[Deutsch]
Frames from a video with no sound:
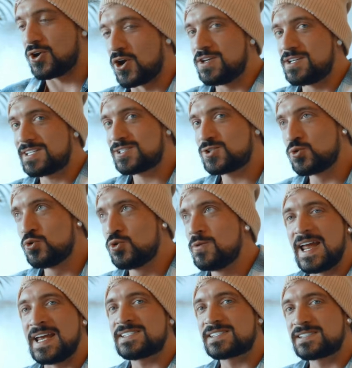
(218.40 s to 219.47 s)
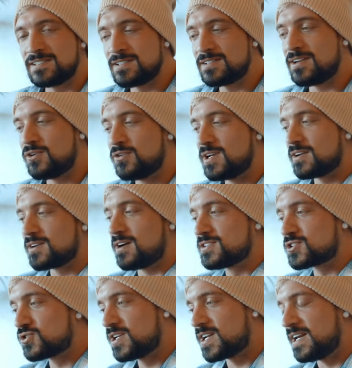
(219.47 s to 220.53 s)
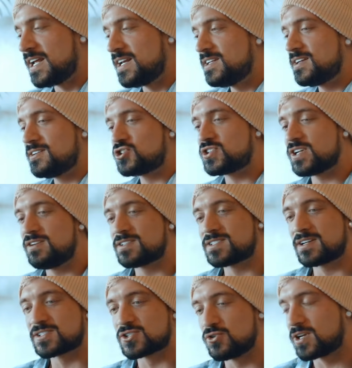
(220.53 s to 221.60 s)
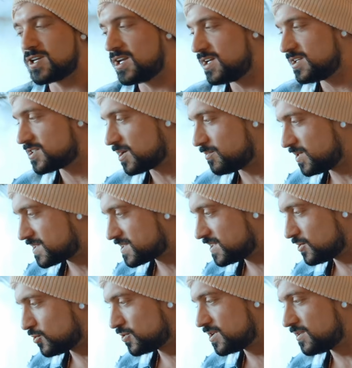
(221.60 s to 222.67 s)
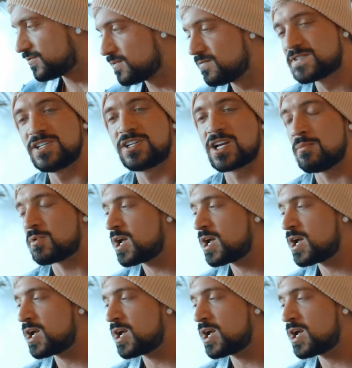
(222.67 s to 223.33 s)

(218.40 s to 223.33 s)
könntest du essen und dann kannst du dir dein Handy hinstellen und sagst, okay, ich habe jetzt hier 150 Gramm